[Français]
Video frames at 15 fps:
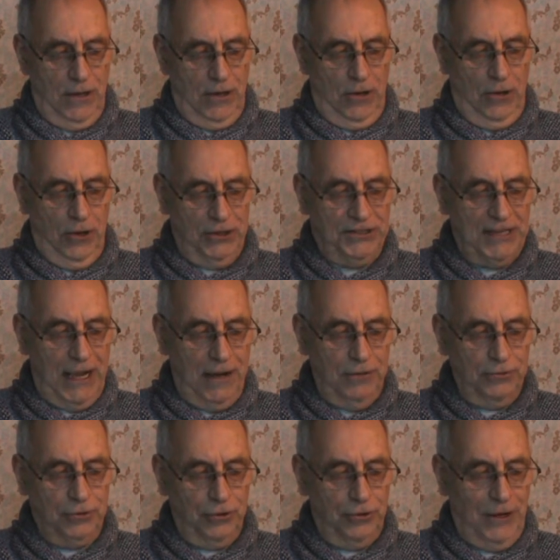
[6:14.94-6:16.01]
le
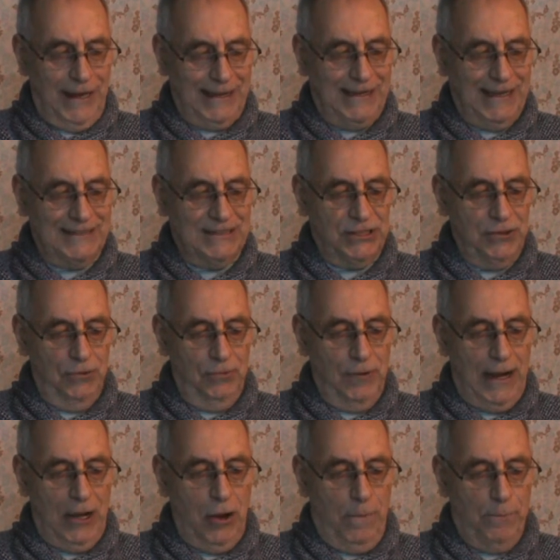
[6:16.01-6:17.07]
centre de la question
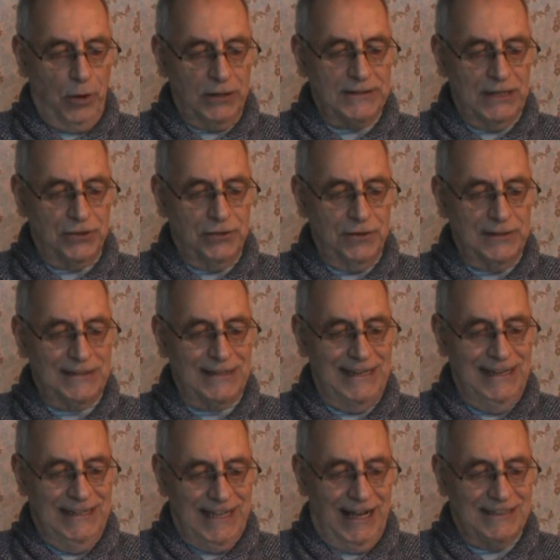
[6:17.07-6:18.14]
est le processus
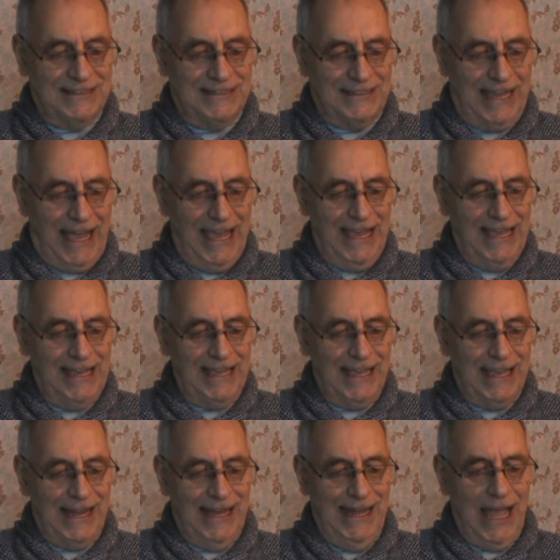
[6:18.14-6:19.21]
identitaire,
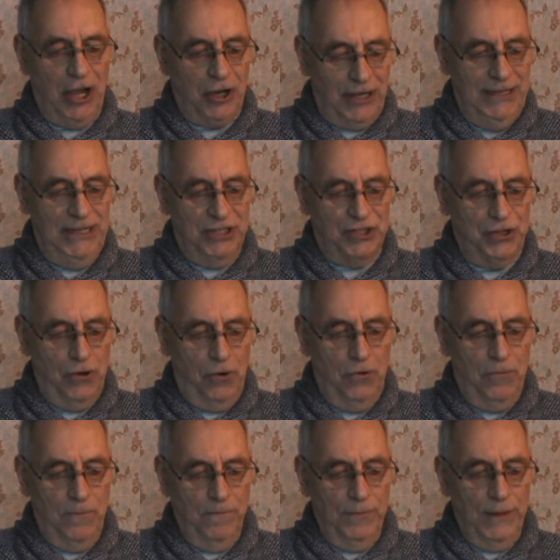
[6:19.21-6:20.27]
la religion
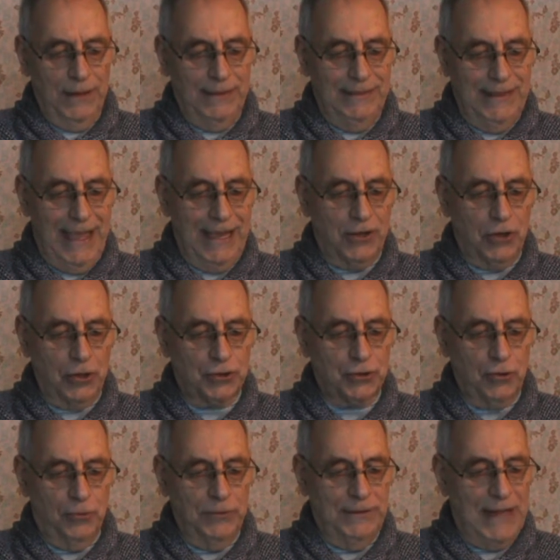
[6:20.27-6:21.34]
n'est que
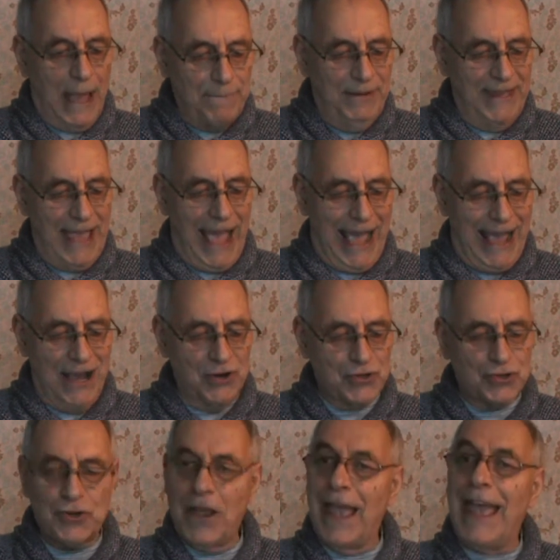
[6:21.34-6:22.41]
son
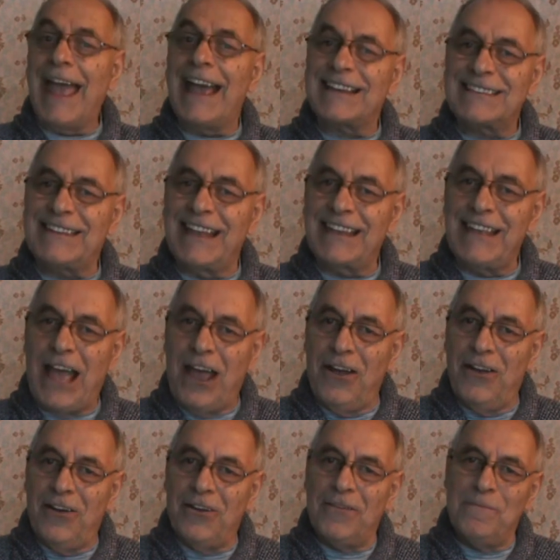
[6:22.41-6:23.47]
habillage
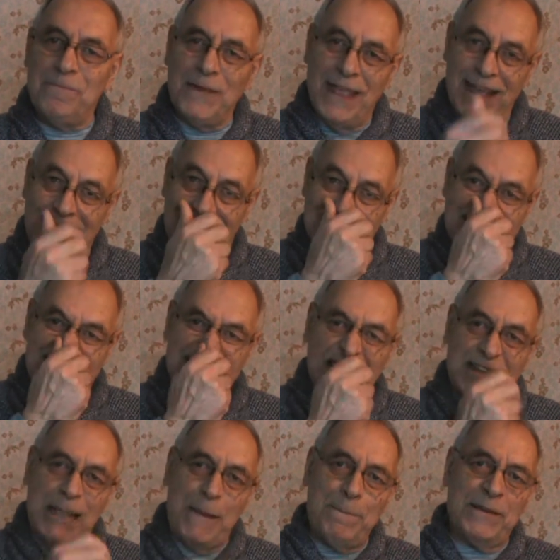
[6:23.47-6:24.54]
extérieur. C'est
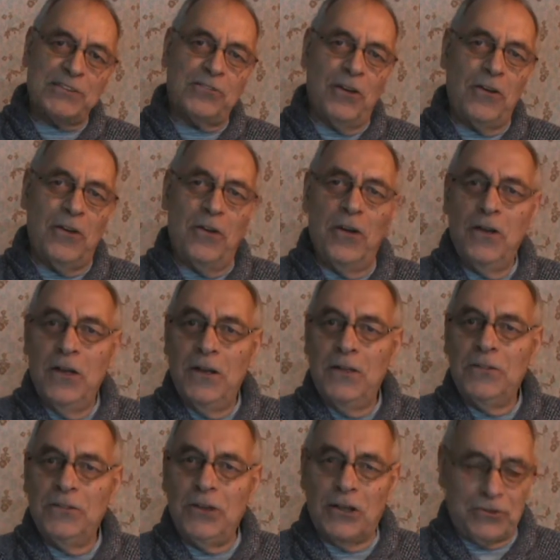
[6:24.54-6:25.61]
certain parce que
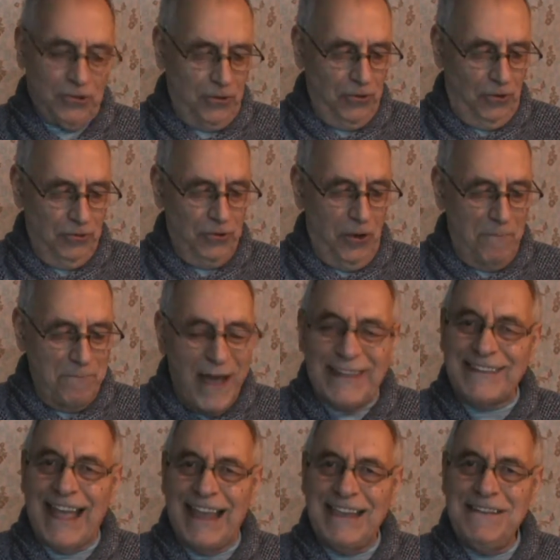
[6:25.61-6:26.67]
notre nom de
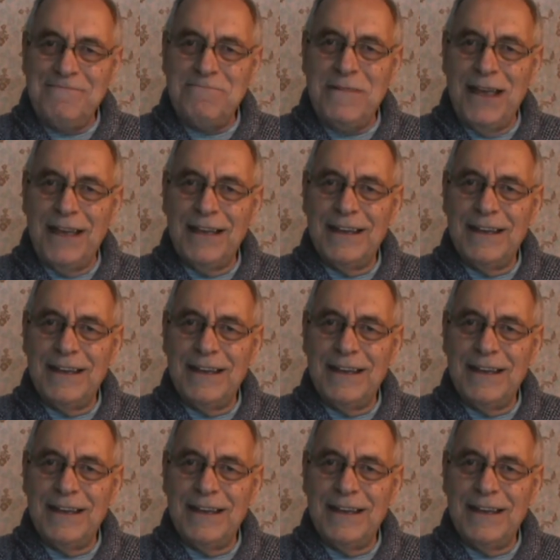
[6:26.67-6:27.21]
baptême,